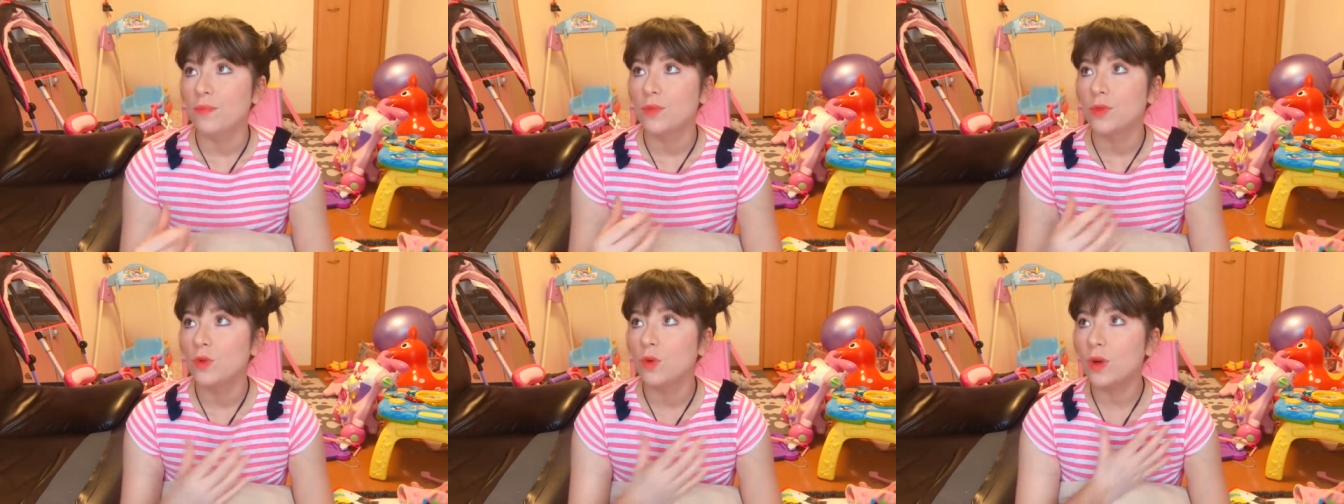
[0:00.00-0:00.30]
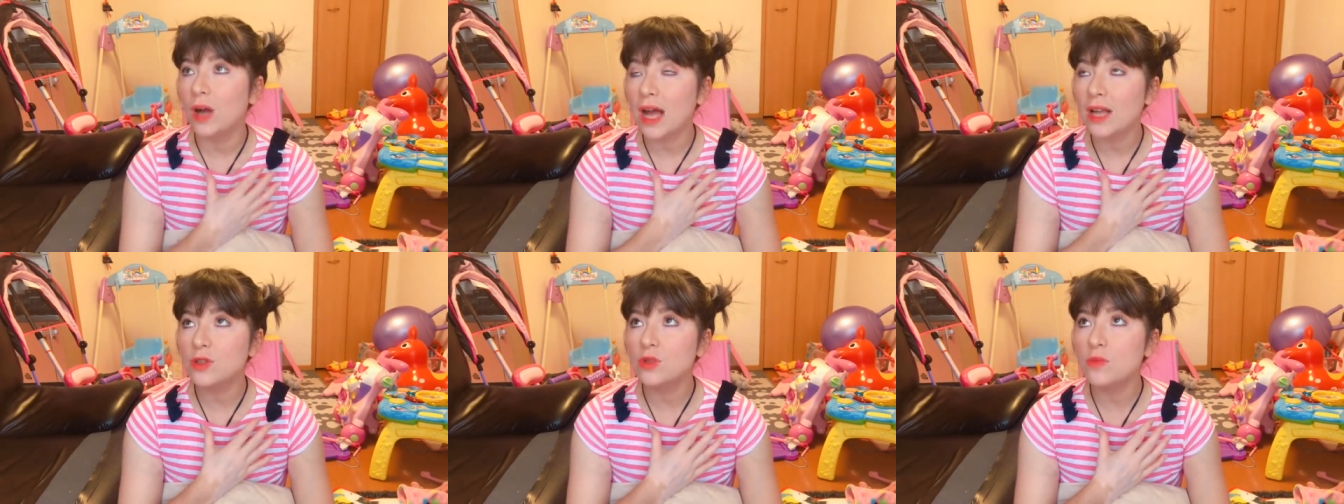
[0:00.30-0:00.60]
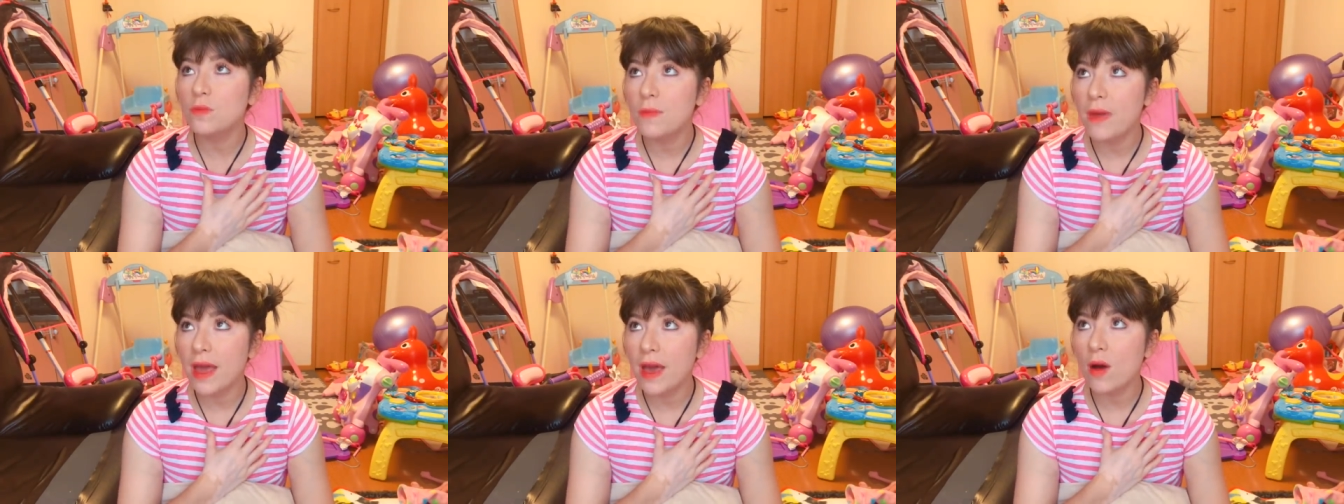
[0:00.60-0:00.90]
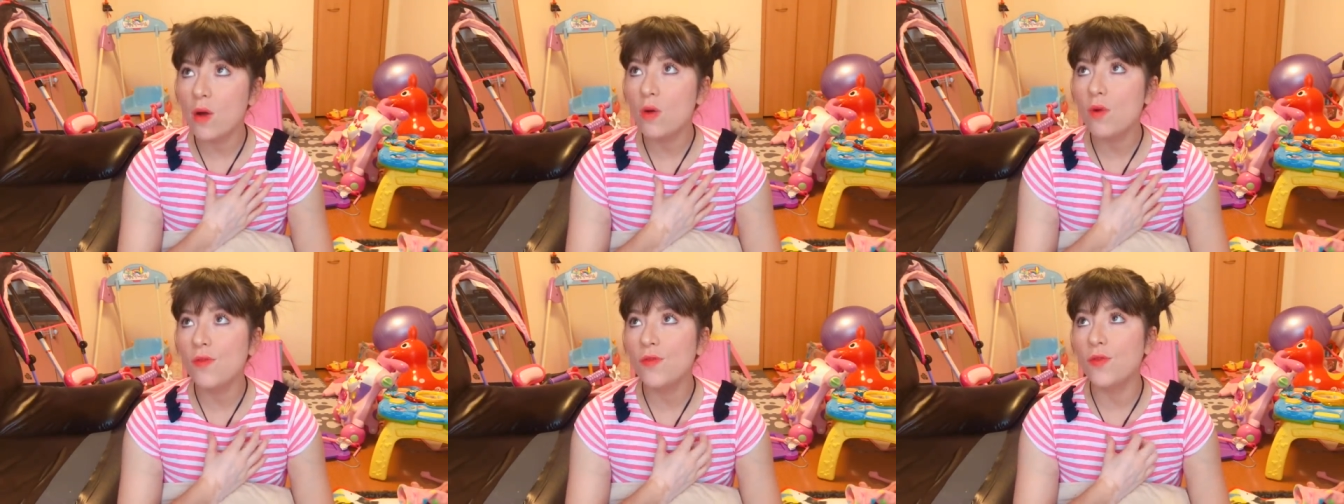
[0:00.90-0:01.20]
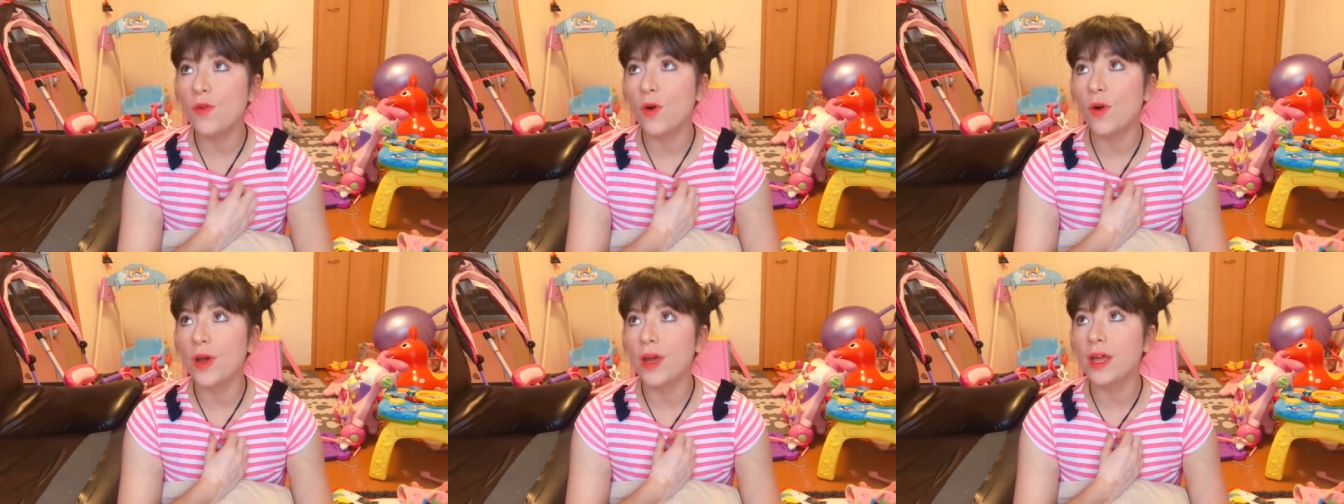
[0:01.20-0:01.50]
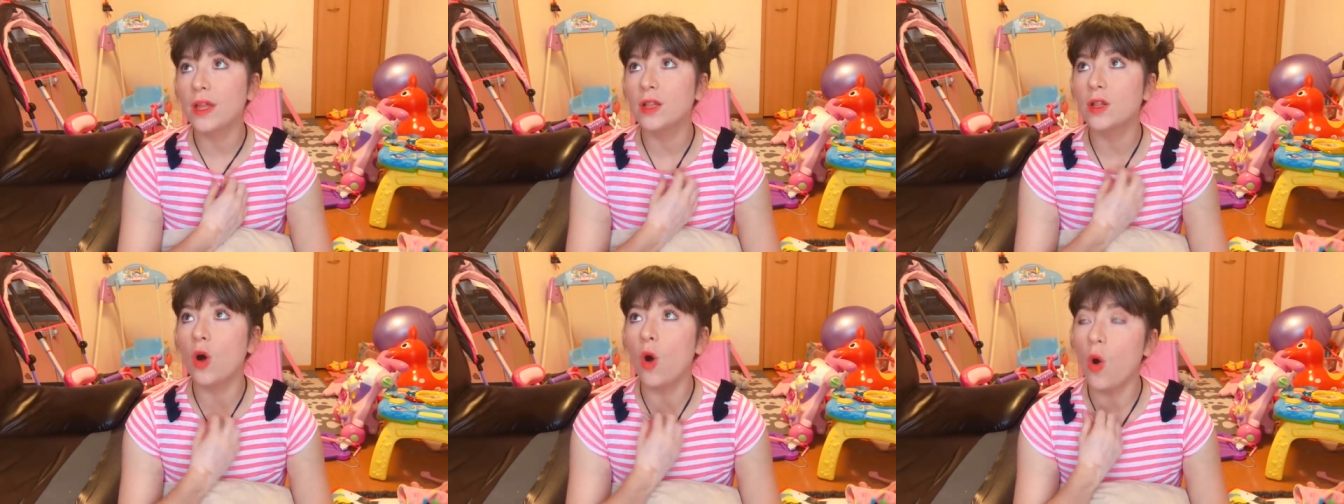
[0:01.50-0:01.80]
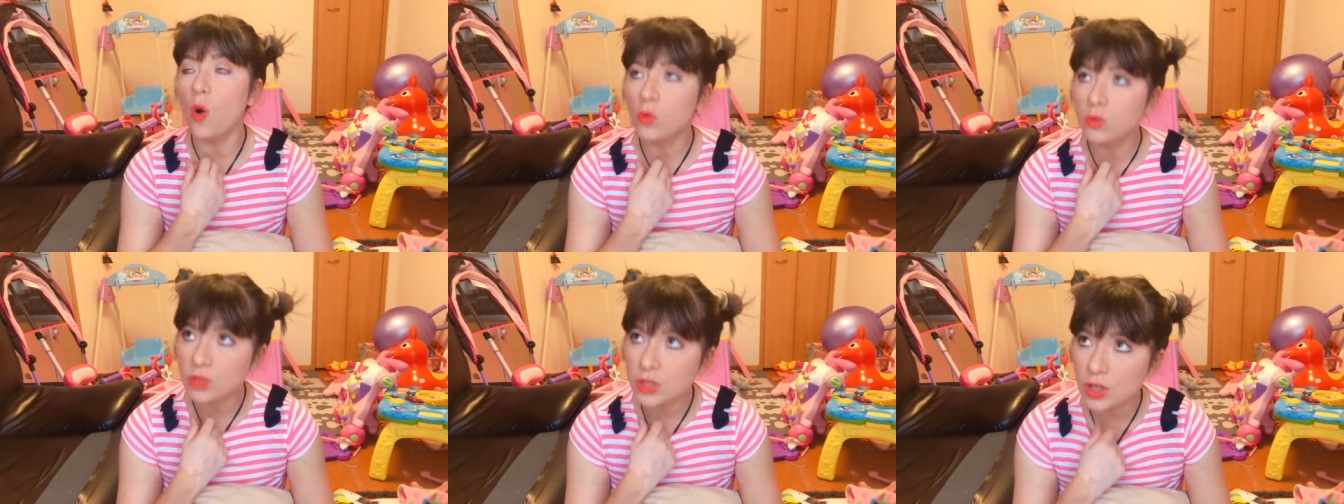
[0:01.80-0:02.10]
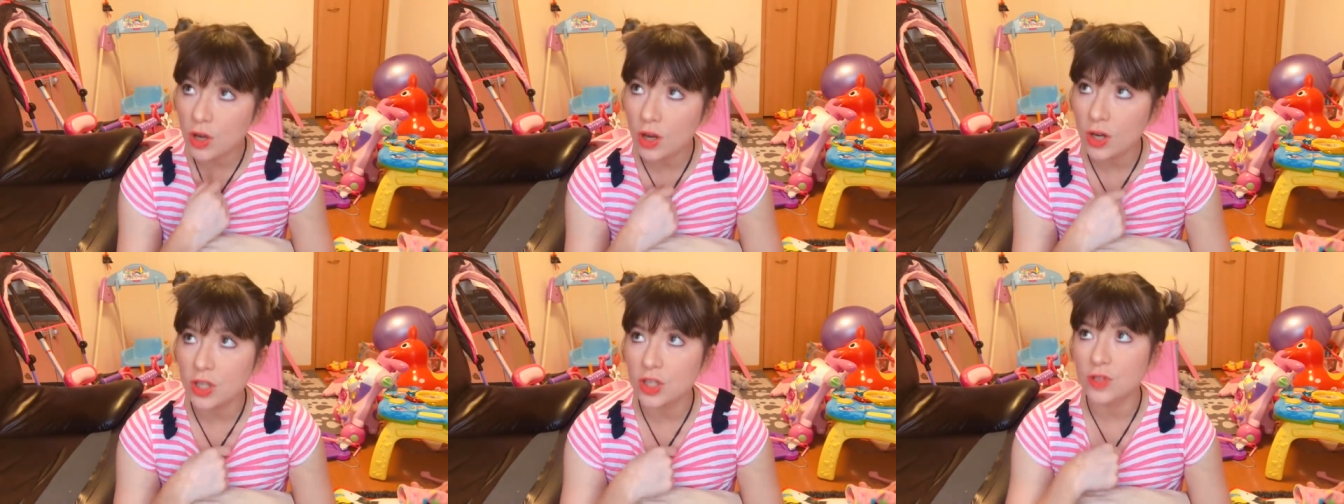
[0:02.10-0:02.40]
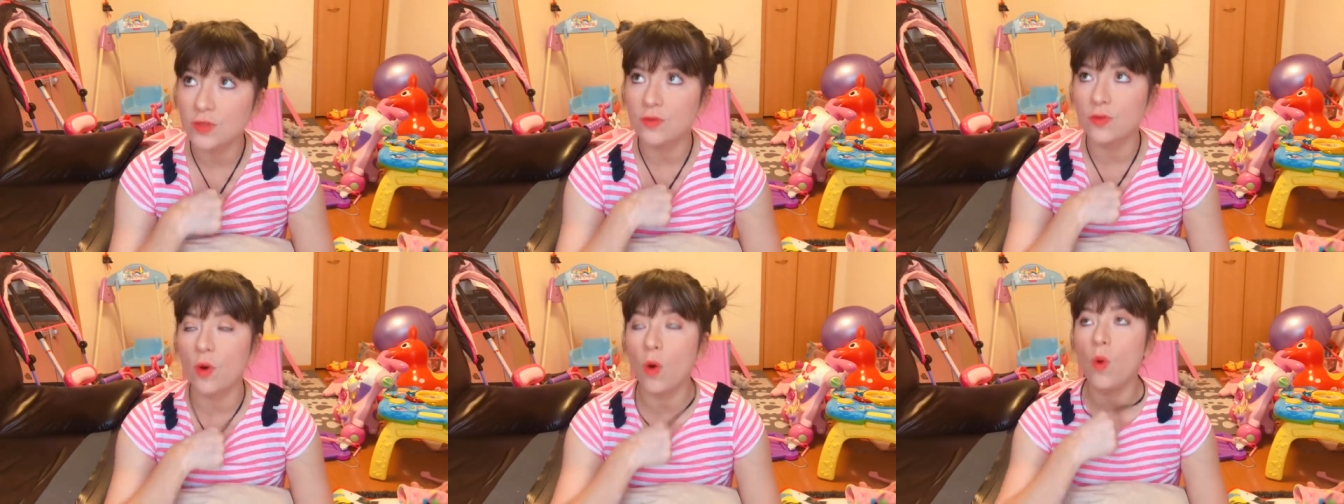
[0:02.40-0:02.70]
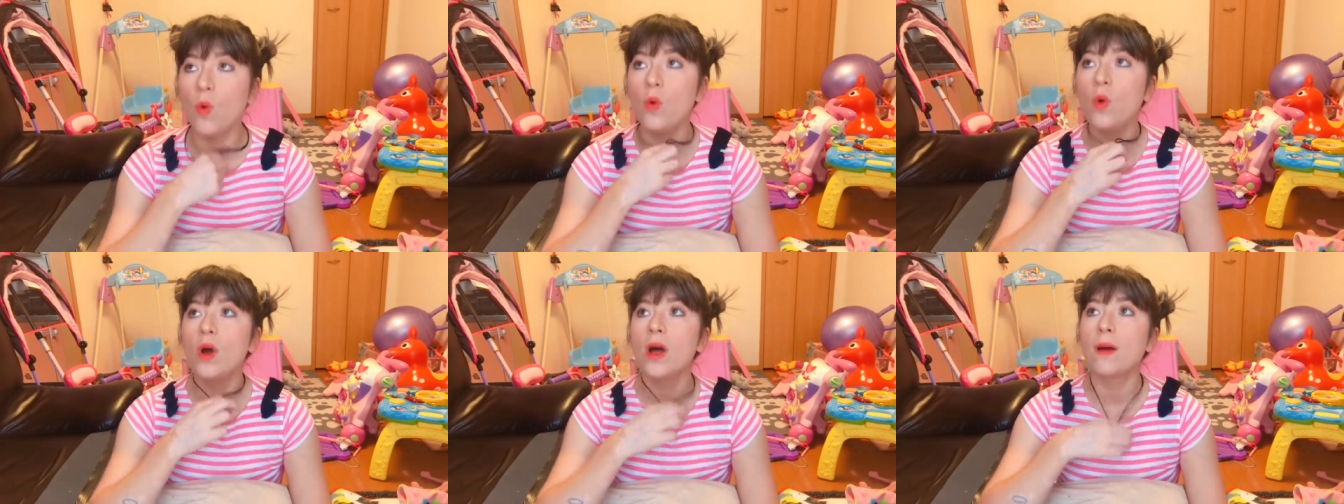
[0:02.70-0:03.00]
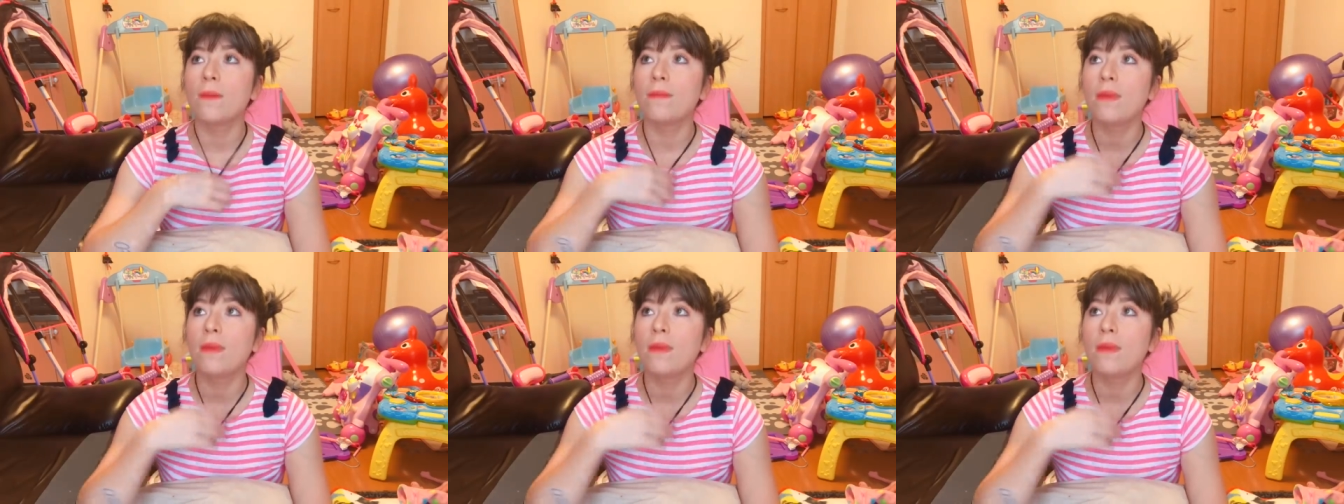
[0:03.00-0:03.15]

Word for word: No caso meu foi 11 horas de voo,